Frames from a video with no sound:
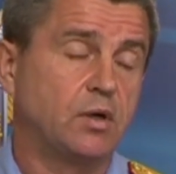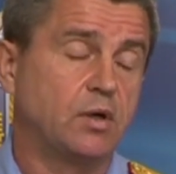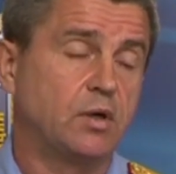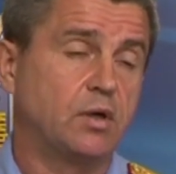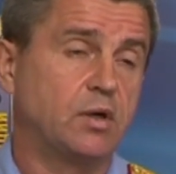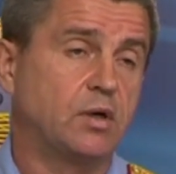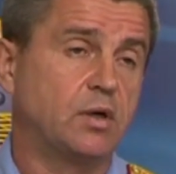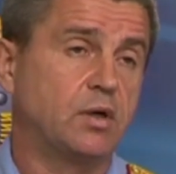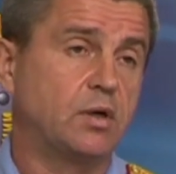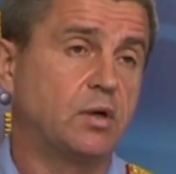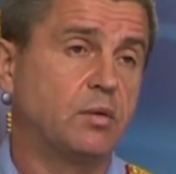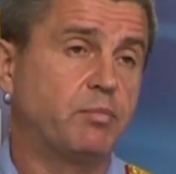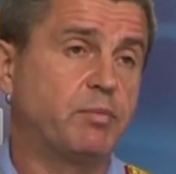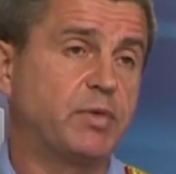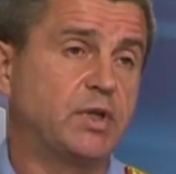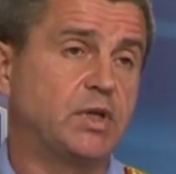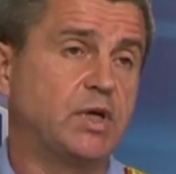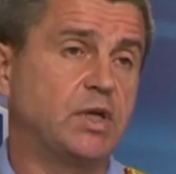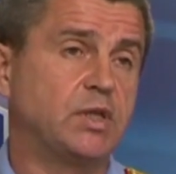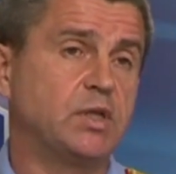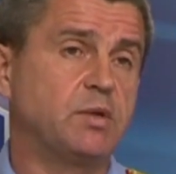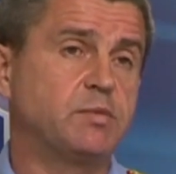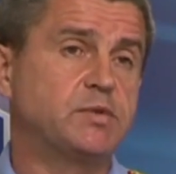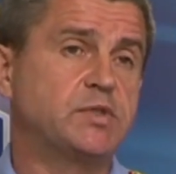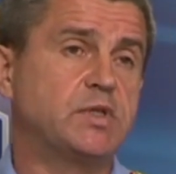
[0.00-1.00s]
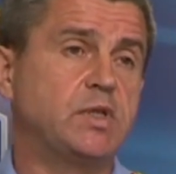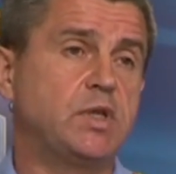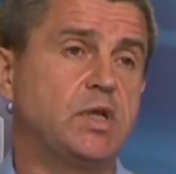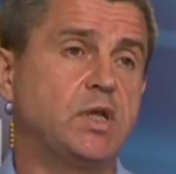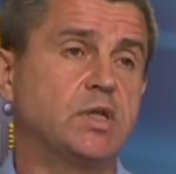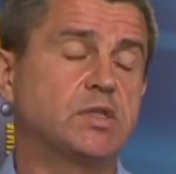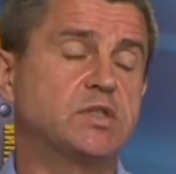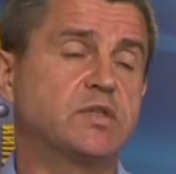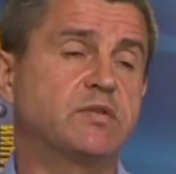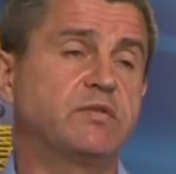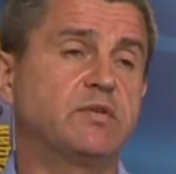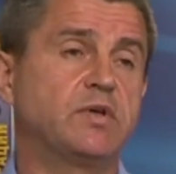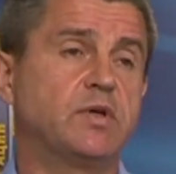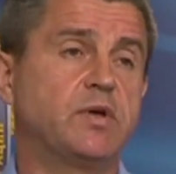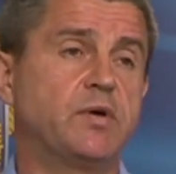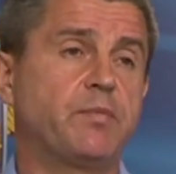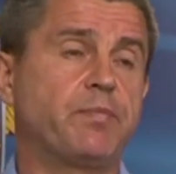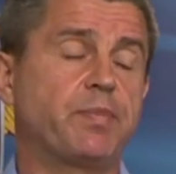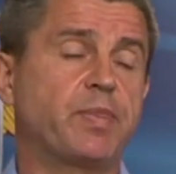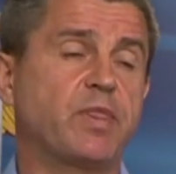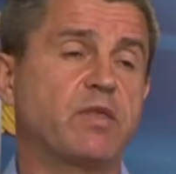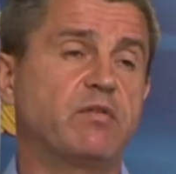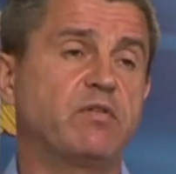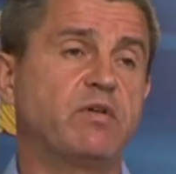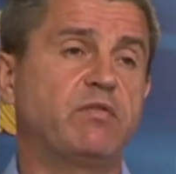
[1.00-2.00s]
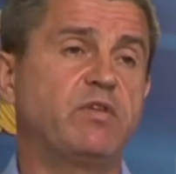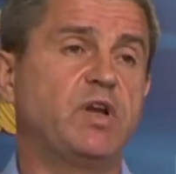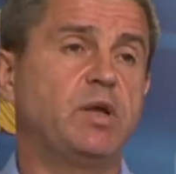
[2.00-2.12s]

А, по данным следствия, во